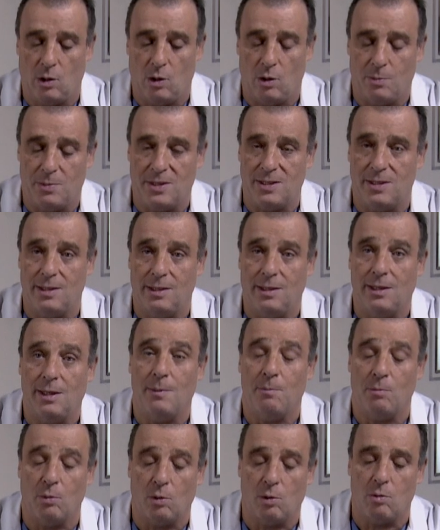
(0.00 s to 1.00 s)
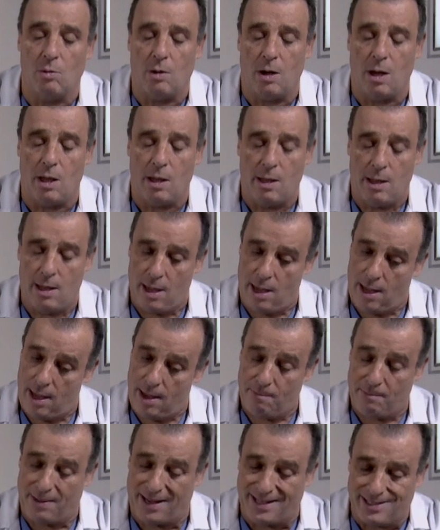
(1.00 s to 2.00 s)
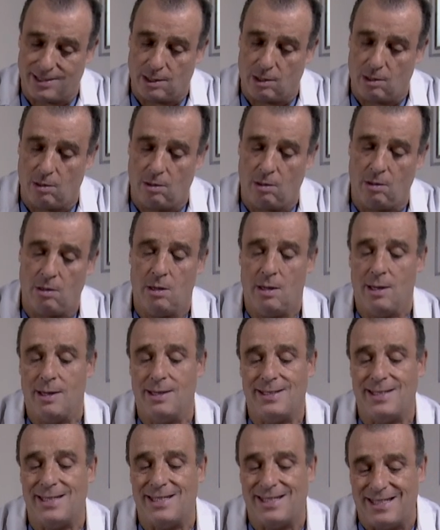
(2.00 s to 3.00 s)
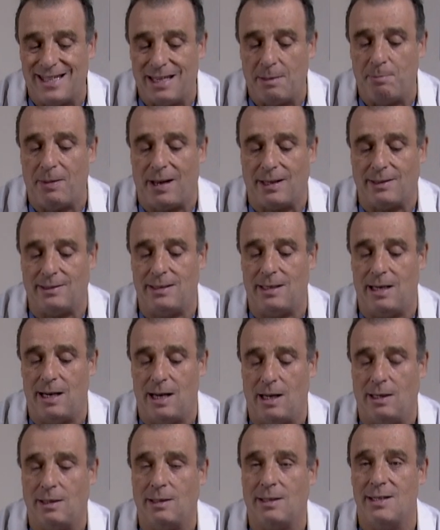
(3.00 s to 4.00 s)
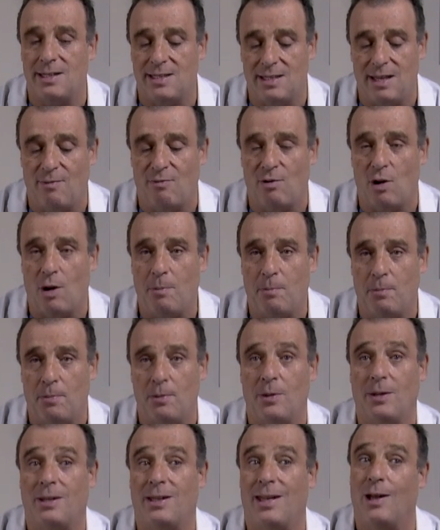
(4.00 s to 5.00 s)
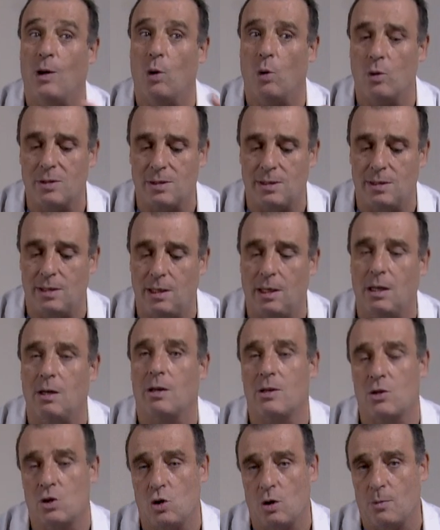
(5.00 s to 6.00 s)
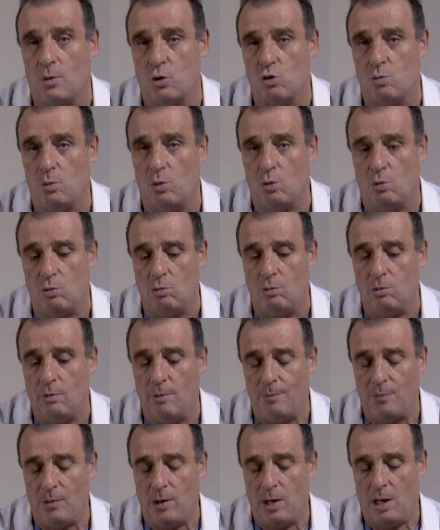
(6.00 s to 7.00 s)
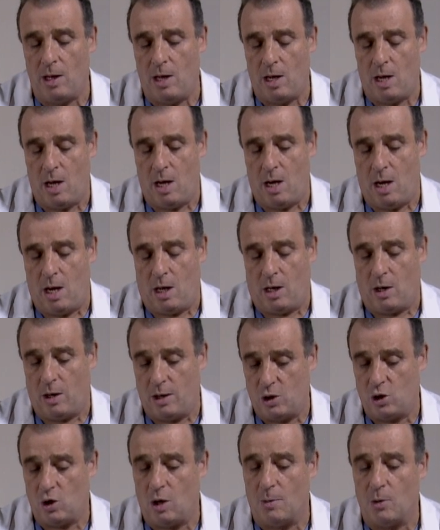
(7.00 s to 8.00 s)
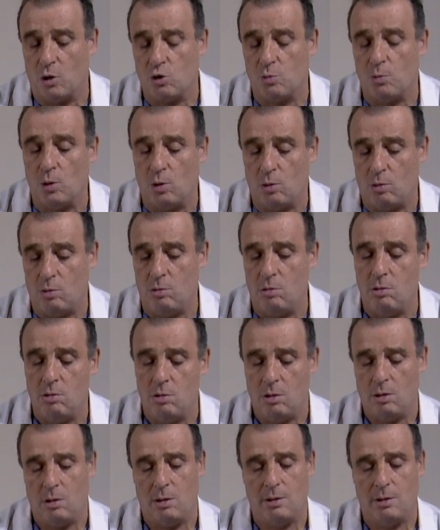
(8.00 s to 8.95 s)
dans l'obésité. Pourquoi Parce que c'est cette partie-là qui se développe, qui grossit quand les gens mangent beaucoup. Quand les gens mangent beaucoup,